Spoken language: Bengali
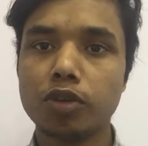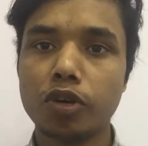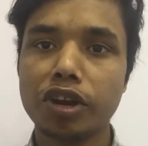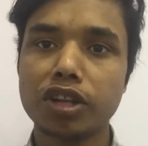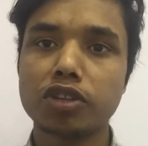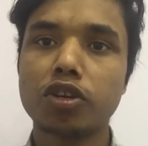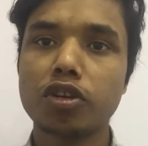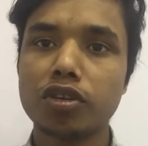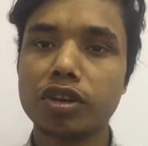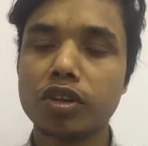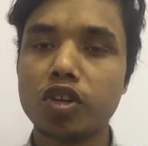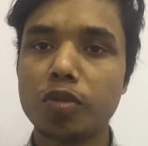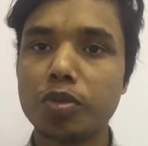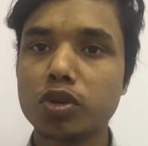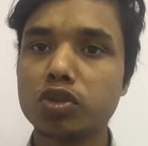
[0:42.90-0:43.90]
অনেক ধরনের
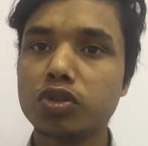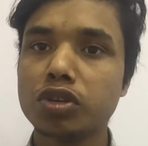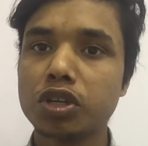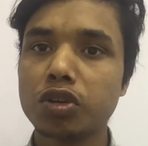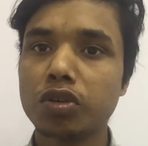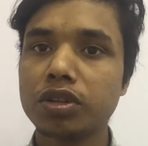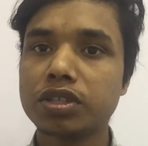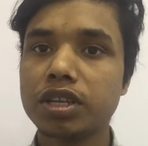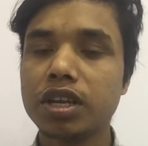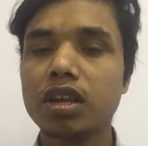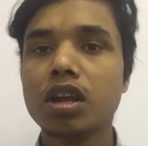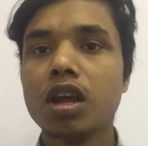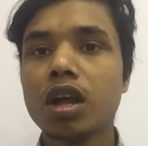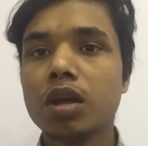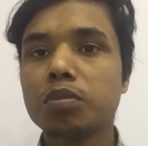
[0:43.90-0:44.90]
অপরচুনিটি রয়েছে
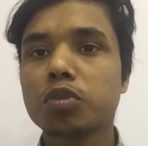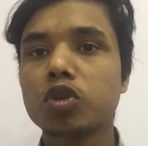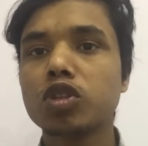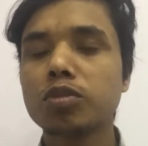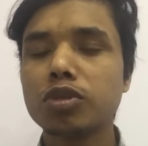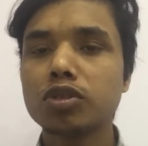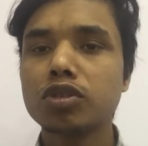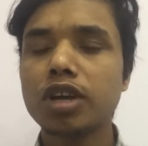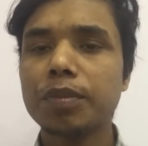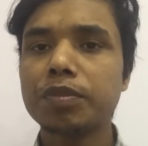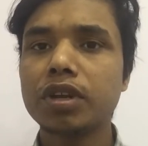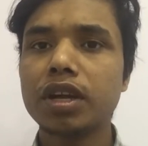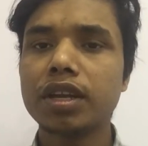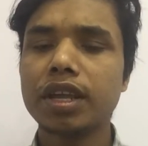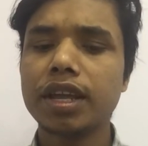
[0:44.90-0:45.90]
প্রথমত
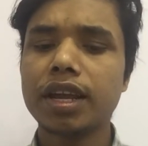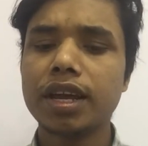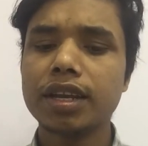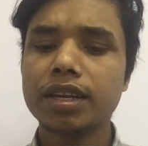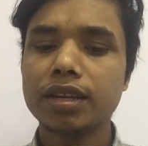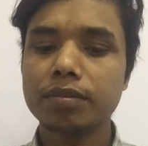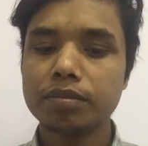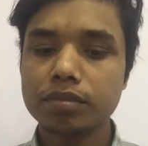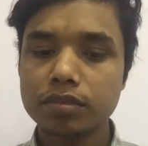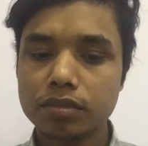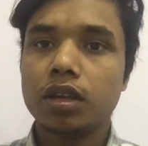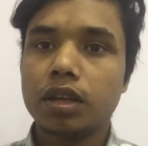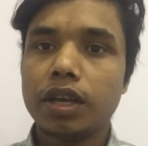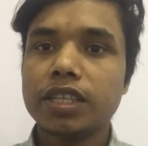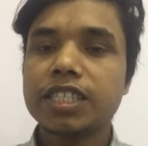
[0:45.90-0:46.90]
আপনার এখানে
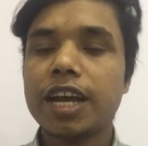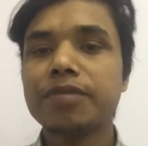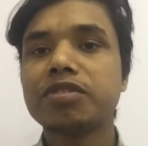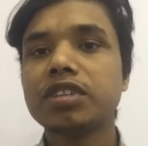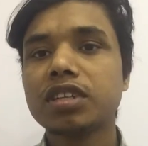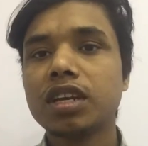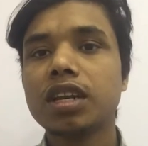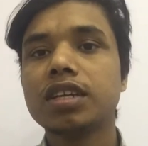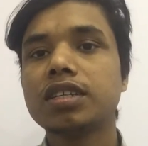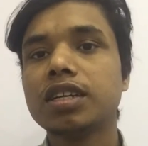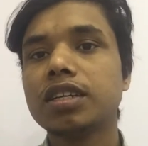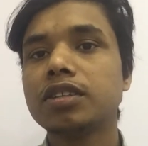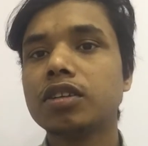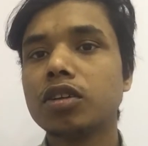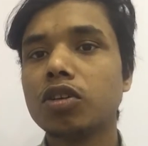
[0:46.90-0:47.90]
এই সাবজেক্ট
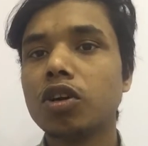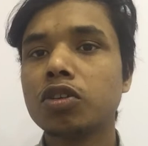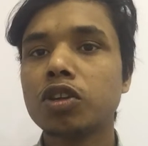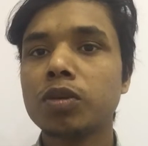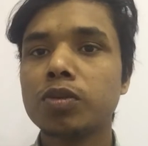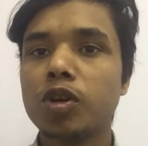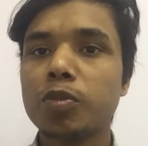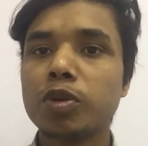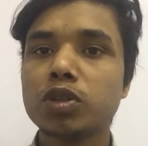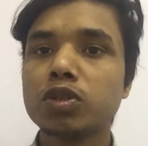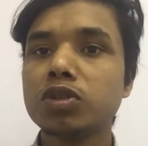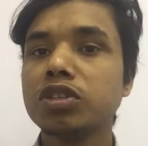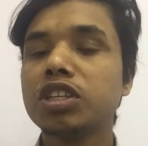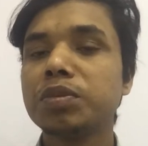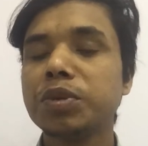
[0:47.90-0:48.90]
রিলেটেড লট অফ
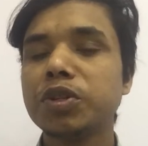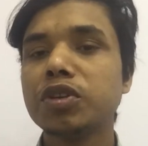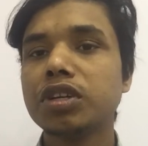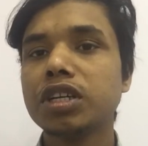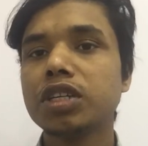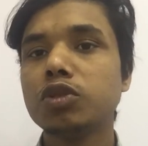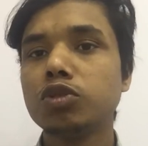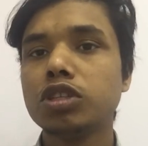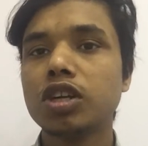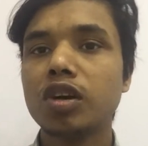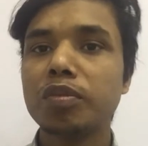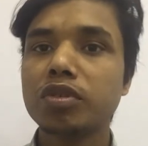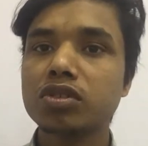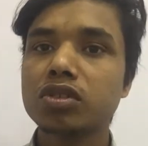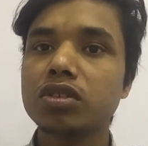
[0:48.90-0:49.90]
অপরচুনিটির ভিতরে দুইটা
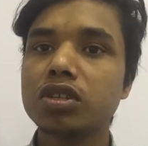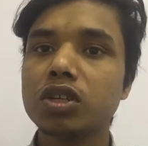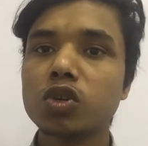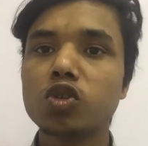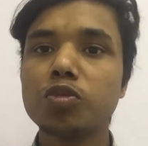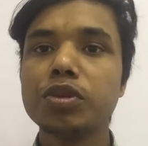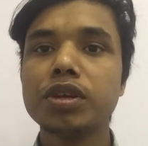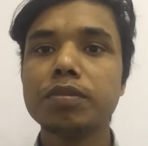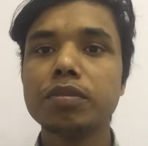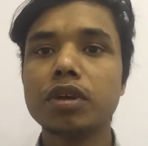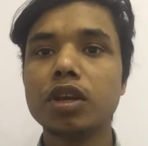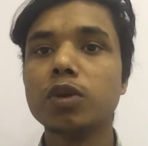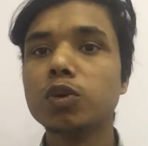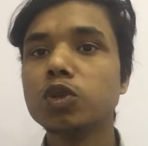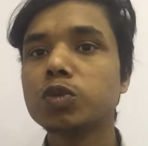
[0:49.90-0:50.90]
অপরচুনিটি খুবই
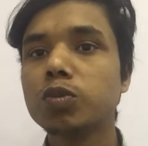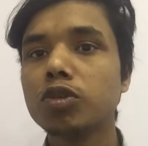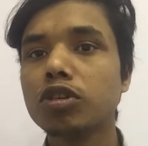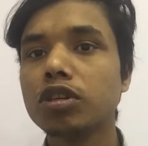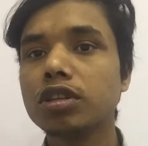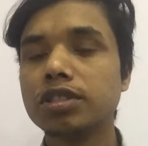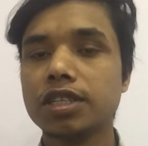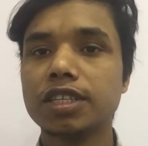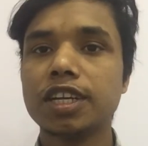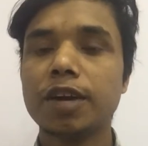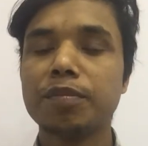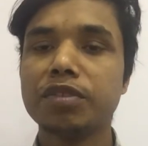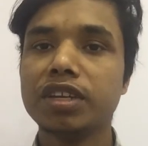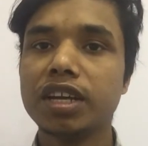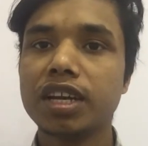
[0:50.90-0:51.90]
হিউজফুল যেটা
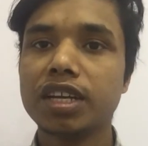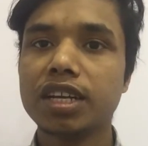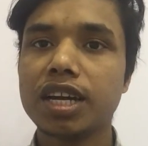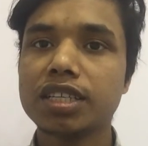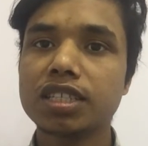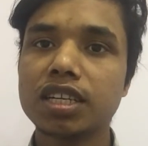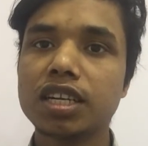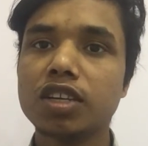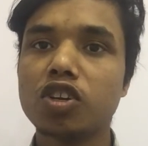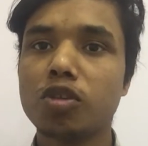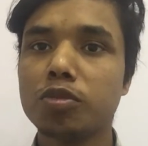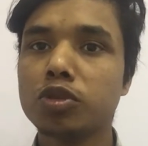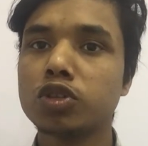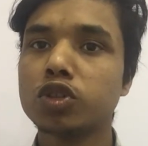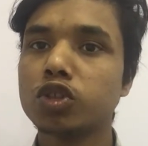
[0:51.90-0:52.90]
আপনি এখানে আসলে
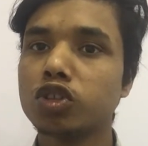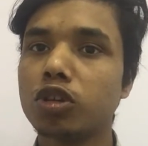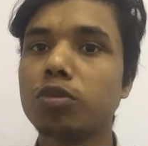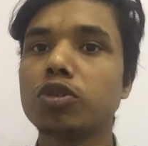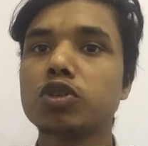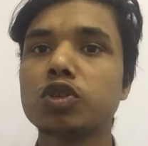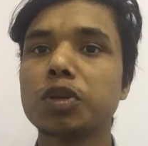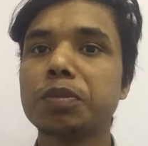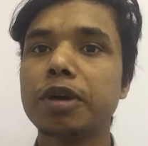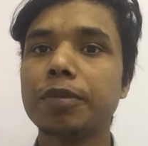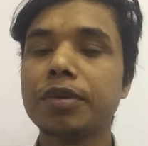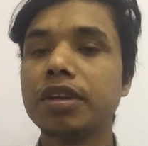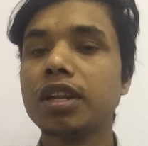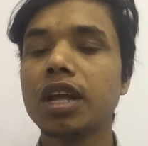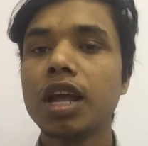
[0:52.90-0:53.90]
অবশ্যই অবশ্যই
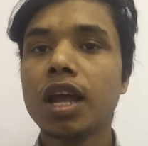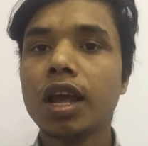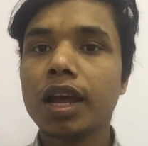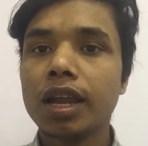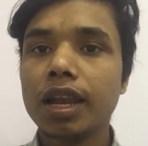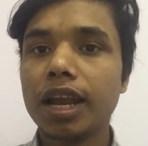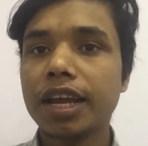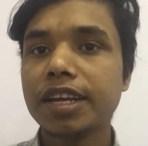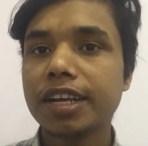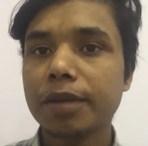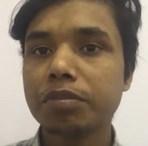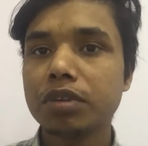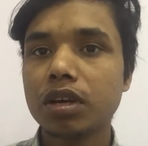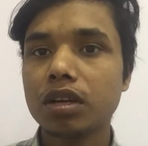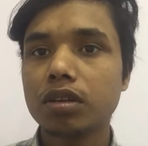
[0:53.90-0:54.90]
পাবেন লাইক
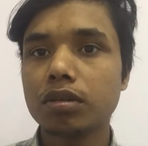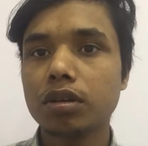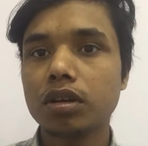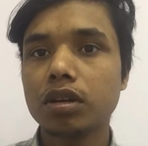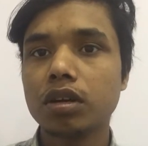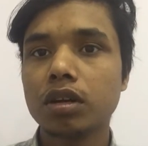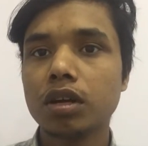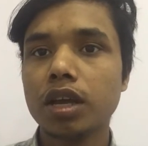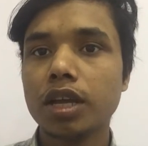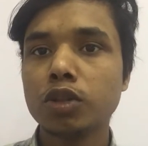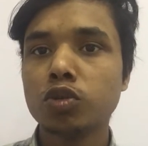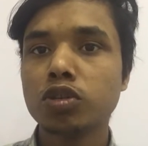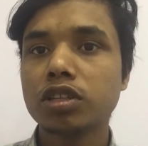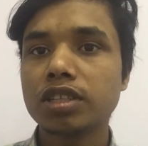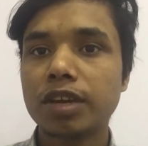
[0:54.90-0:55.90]
আপনার এই
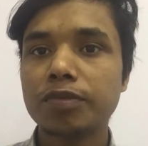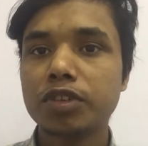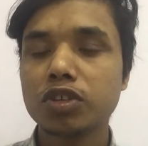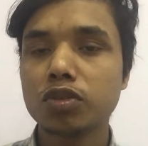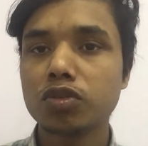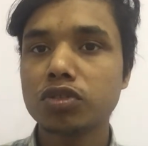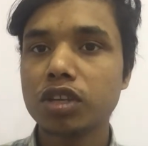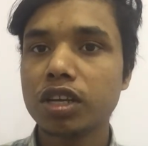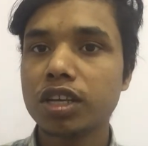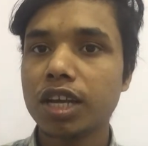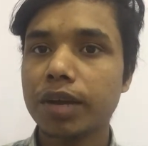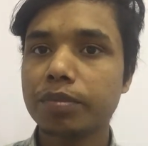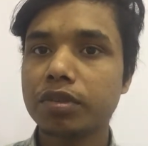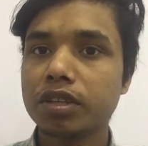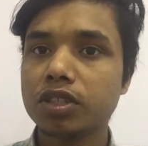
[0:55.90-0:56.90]
দুইটা সাবজেক্ট অনুযায়ী
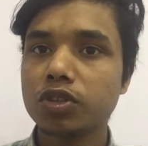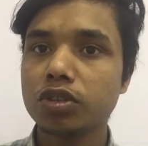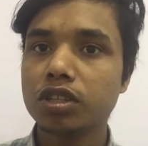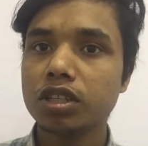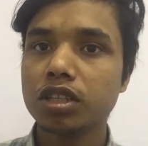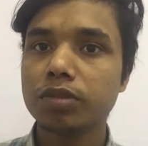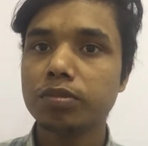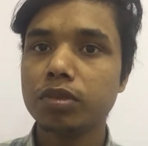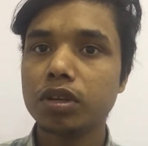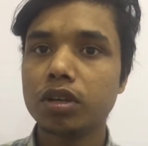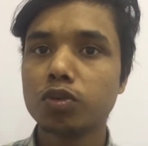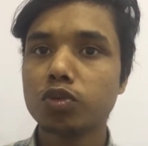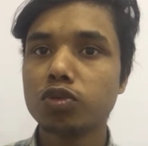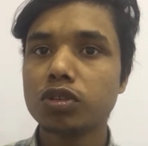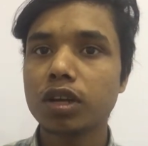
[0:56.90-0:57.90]
আপনি যদি
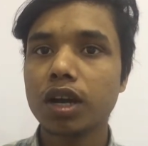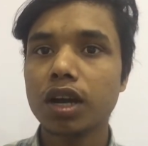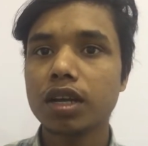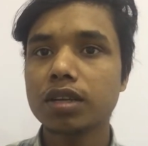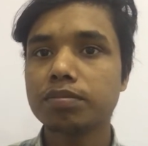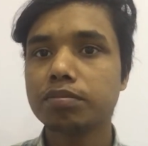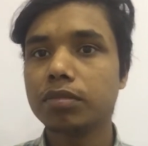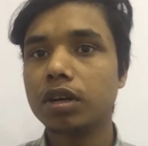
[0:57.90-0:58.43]
কোনো জায়গায়